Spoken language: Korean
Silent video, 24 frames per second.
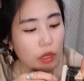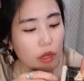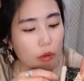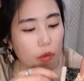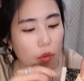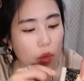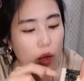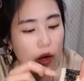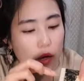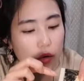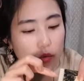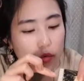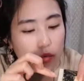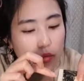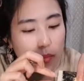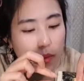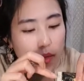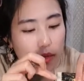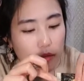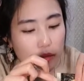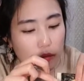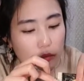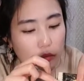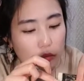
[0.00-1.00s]
신이고 알고
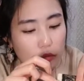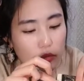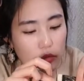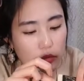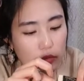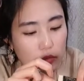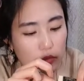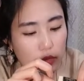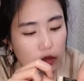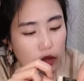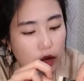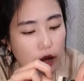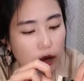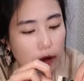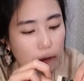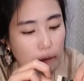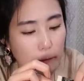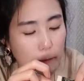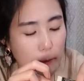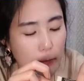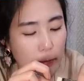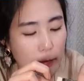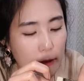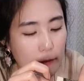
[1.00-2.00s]
말게 뭐 있습니까?
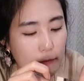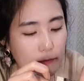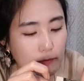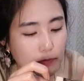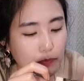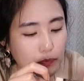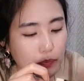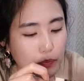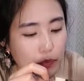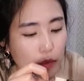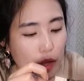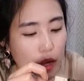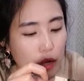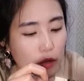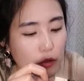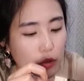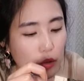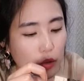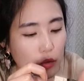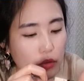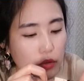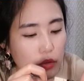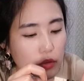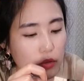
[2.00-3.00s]

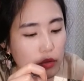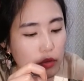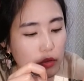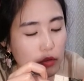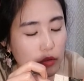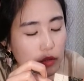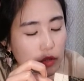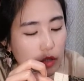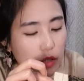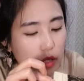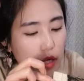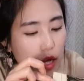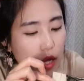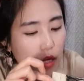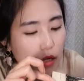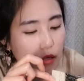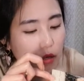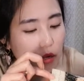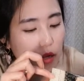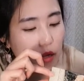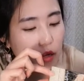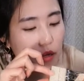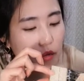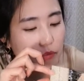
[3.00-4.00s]
저는
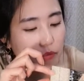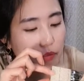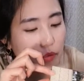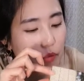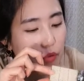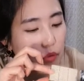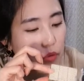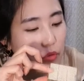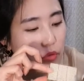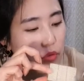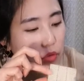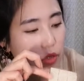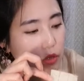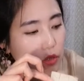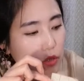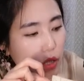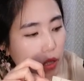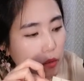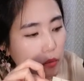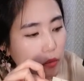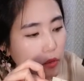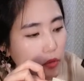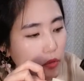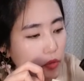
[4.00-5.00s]
신랑이랑 별로 그렇게
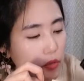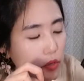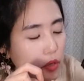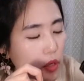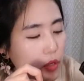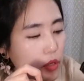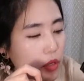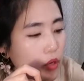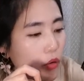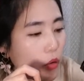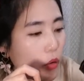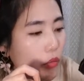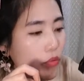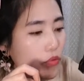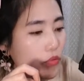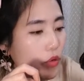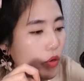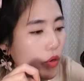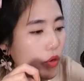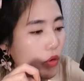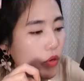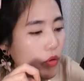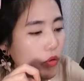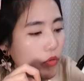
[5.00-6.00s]
재밌는 얘기가
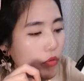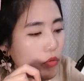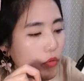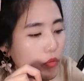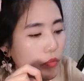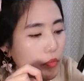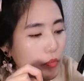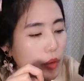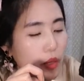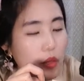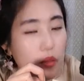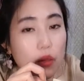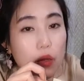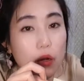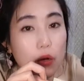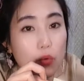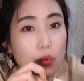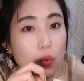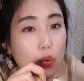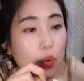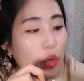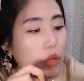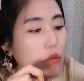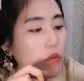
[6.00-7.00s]
없어요. 맨날
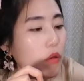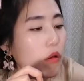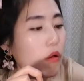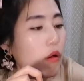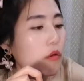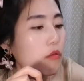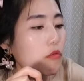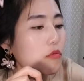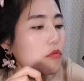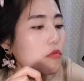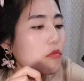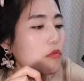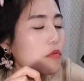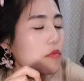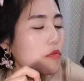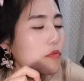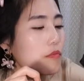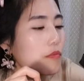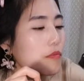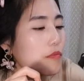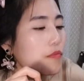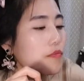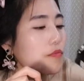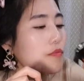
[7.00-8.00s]
똑같아갖고.
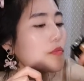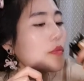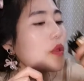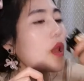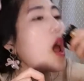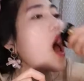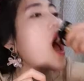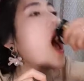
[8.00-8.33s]
음.